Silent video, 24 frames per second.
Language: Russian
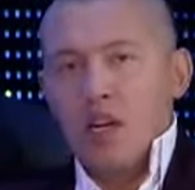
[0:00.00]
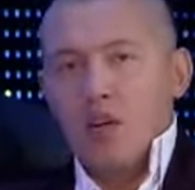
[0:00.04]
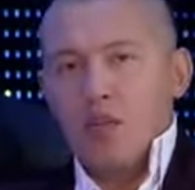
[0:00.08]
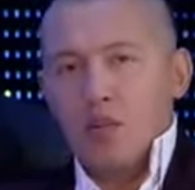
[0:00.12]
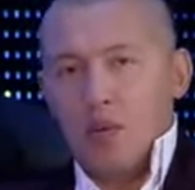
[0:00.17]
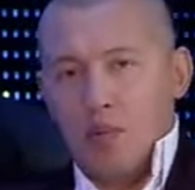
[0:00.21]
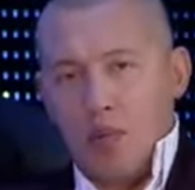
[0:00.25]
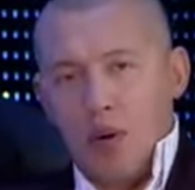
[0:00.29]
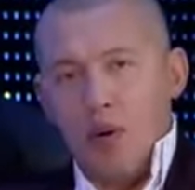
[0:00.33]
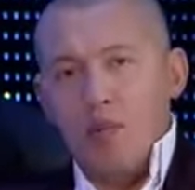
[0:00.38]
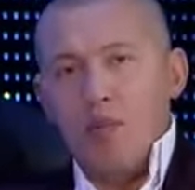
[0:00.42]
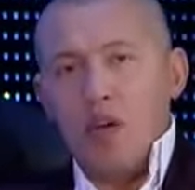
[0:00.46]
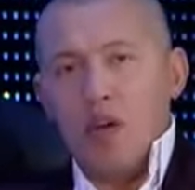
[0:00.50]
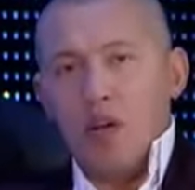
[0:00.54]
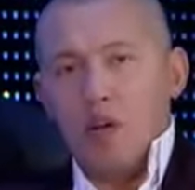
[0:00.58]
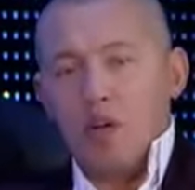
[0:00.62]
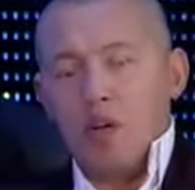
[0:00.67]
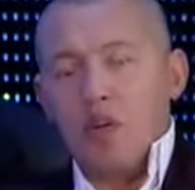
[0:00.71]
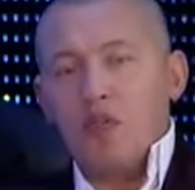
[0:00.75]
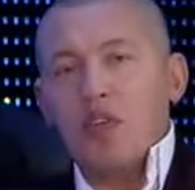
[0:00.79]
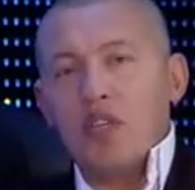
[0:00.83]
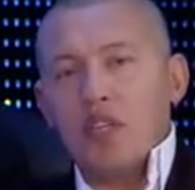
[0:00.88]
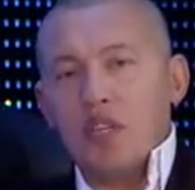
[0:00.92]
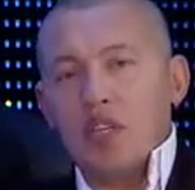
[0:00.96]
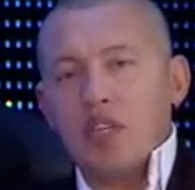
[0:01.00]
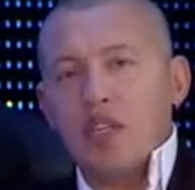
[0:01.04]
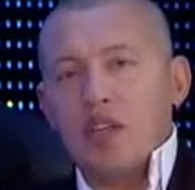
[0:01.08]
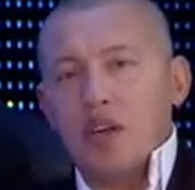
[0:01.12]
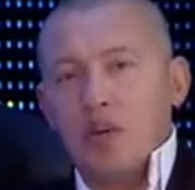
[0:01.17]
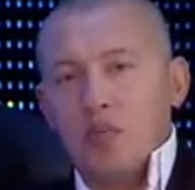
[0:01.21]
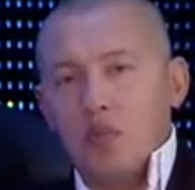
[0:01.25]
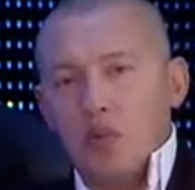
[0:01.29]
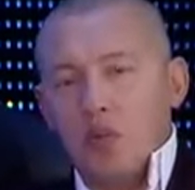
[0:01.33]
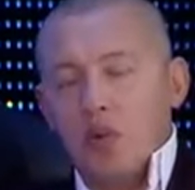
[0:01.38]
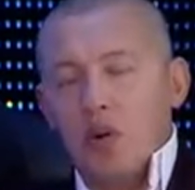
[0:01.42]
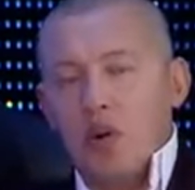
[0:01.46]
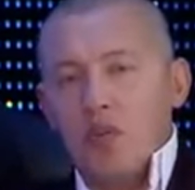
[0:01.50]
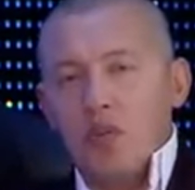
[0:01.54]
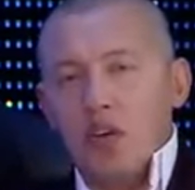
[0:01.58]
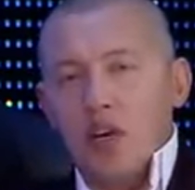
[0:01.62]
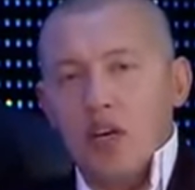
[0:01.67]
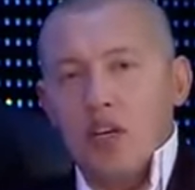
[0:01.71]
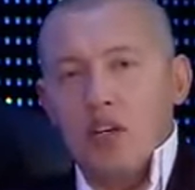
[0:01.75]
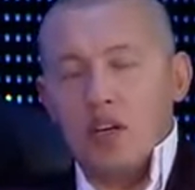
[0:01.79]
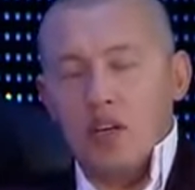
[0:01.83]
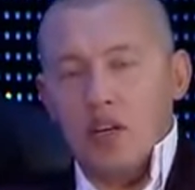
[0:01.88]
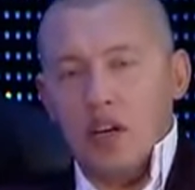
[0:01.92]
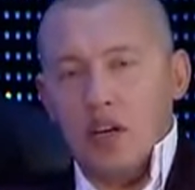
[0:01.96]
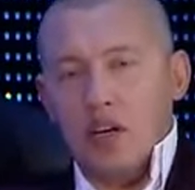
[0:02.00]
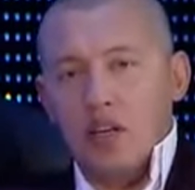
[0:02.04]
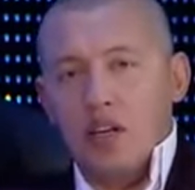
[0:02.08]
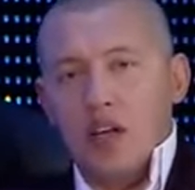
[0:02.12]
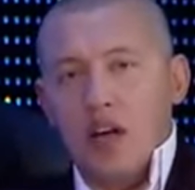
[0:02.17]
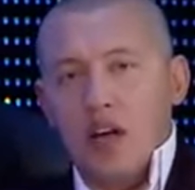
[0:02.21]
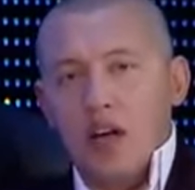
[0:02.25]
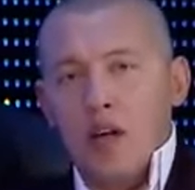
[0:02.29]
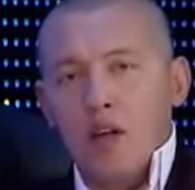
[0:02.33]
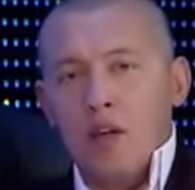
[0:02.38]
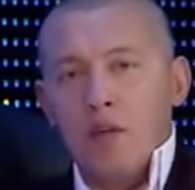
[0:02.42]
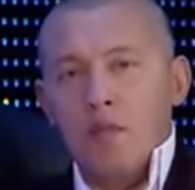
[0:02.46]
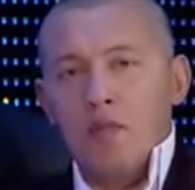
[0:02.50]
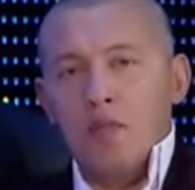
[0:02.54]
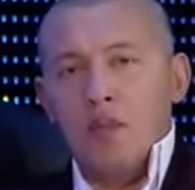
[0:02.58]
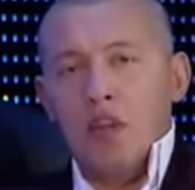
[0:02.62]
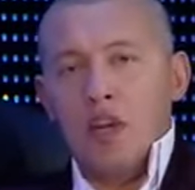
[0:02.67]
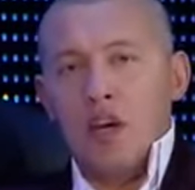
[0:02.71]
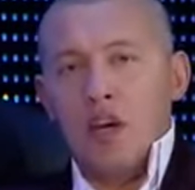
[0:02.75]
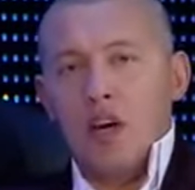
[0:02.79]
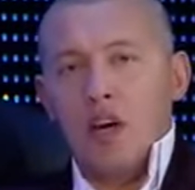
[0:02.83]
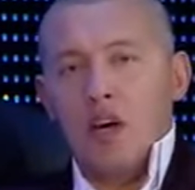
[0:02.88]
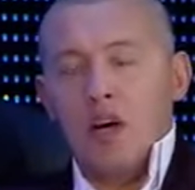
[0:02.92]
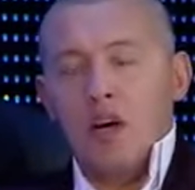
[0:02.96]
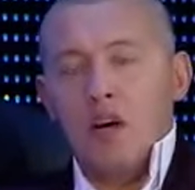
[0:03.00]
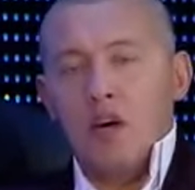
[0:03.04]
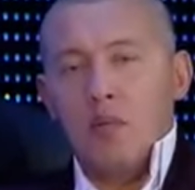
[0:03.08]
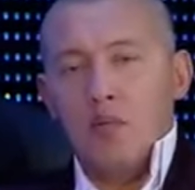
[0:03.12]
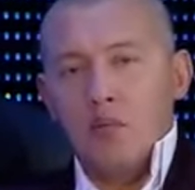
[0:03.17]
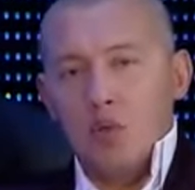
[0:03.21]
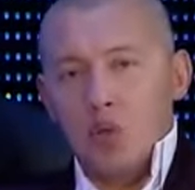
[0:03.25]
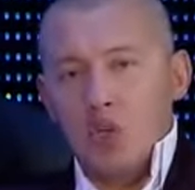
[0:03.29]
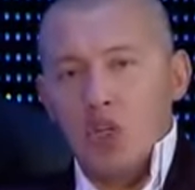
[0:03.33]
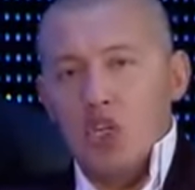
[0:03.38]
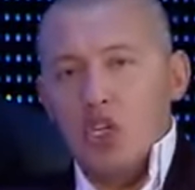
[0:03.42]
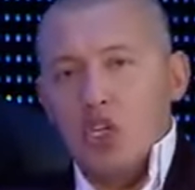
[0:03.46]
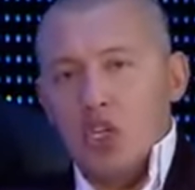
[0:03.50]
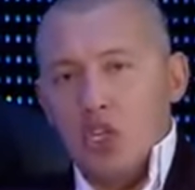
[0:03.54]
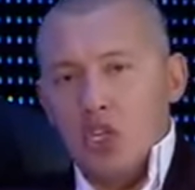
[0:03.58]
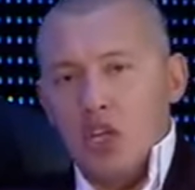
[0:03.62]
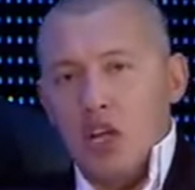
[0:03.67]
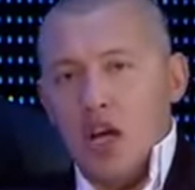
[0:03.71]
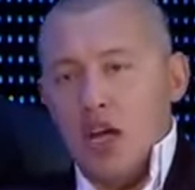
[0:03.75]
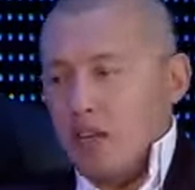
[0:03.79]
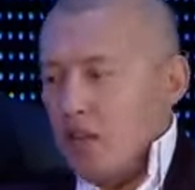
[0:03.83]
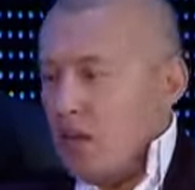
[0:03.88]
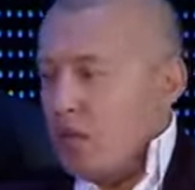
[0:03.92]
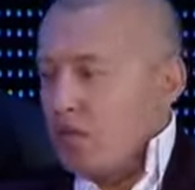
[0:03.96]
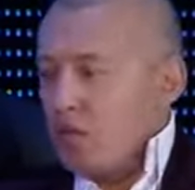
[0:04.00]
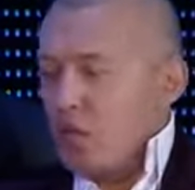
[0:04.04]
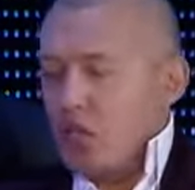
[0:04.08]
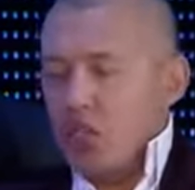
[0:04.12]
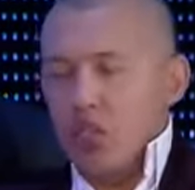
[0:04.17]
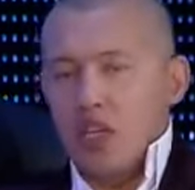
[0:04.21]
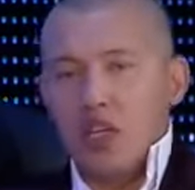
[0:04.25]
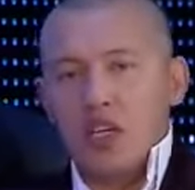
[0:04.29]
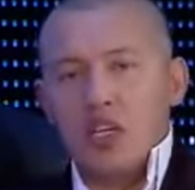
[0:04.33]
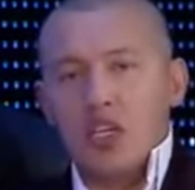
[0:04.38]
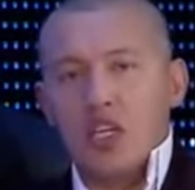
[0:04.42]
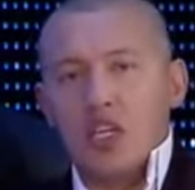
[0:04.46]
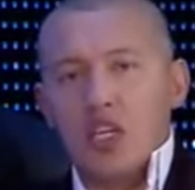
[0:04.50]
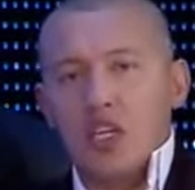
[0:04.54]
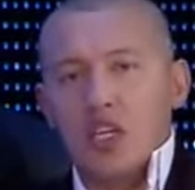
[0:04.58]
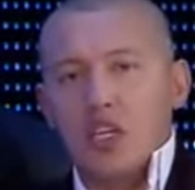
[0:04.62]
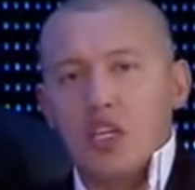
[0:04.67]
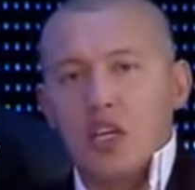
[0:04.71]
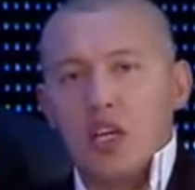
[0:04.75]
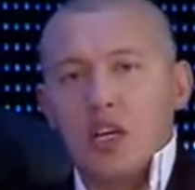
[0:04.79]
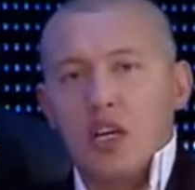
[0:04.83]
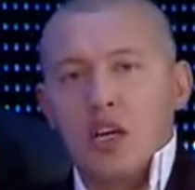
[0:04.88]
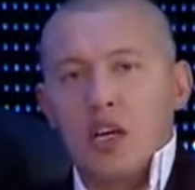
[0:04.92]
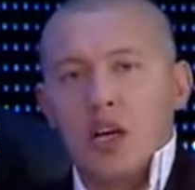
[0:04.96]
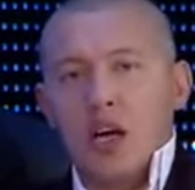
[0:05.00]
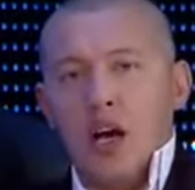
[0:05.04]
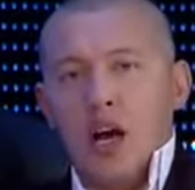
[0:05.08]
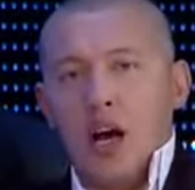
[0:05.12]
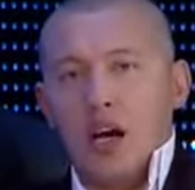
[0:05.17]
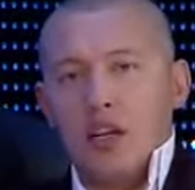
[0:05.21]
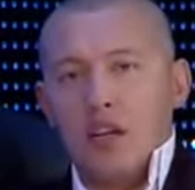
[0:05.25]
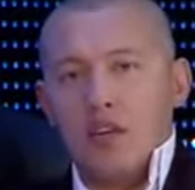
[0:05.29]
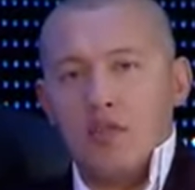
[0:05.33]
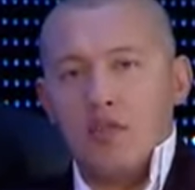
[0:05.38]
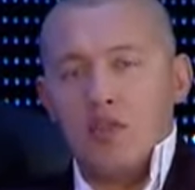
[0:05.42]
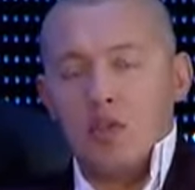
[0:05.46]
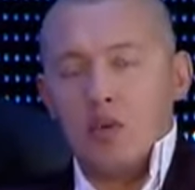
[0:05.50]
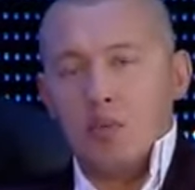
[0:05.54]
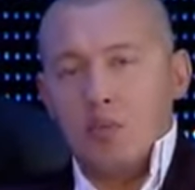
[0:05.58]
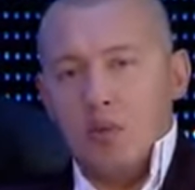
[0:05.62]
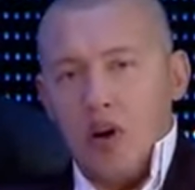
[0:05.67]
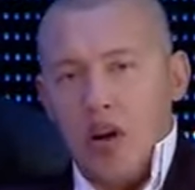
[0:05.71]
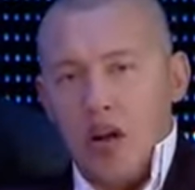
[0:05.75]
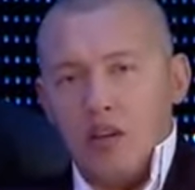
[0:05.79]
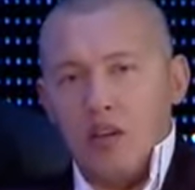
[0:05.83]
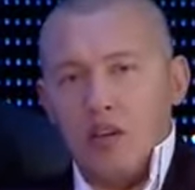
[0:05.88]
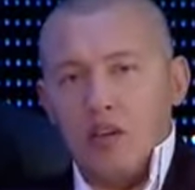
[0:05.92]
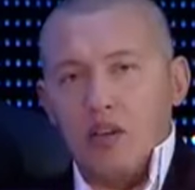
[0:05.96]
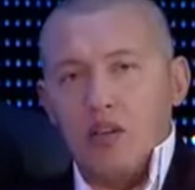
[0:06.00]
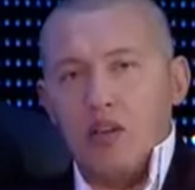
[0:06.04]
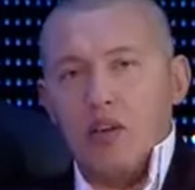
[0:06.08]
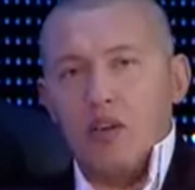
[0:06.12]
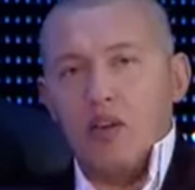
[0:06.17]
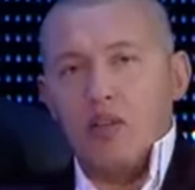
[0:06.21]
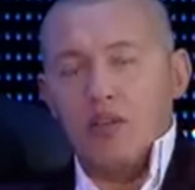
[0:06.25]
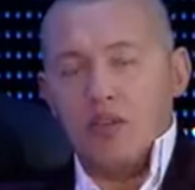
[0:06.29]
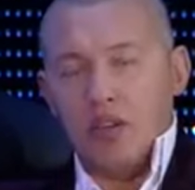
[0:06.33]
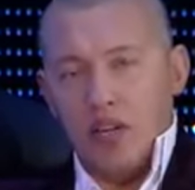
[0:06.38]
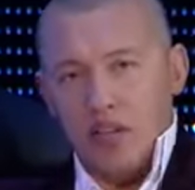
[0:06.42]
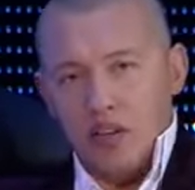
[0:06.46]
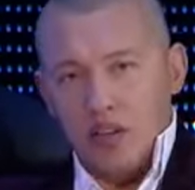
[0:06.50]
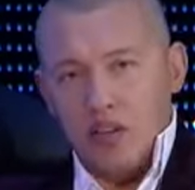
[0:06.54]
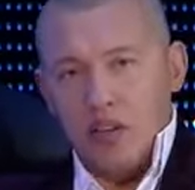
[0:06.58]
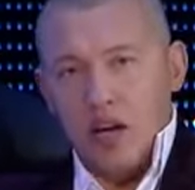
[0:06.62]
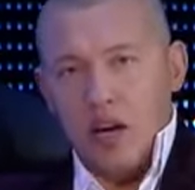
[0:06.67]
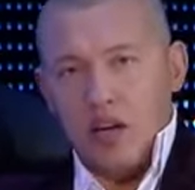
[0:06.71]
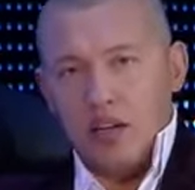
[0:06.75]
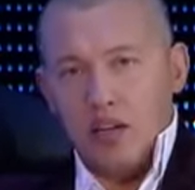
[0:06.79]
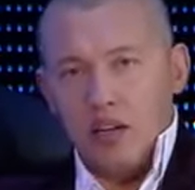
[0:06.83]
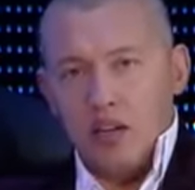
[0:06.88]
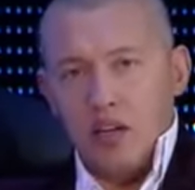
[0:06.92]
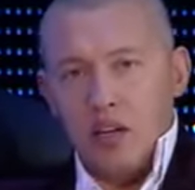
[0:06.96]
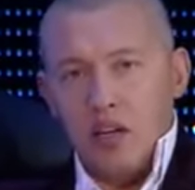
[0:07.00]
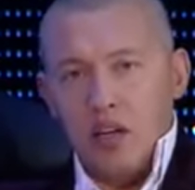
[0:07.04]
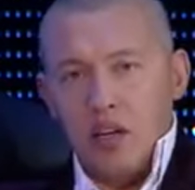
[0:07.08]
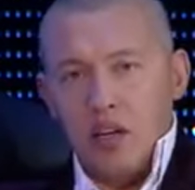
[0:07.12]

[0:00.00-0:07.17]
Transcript: К примеру, на физическом уровне это когда э, муж и жена, да, мужчина и женщина, они вступают э, в контакт,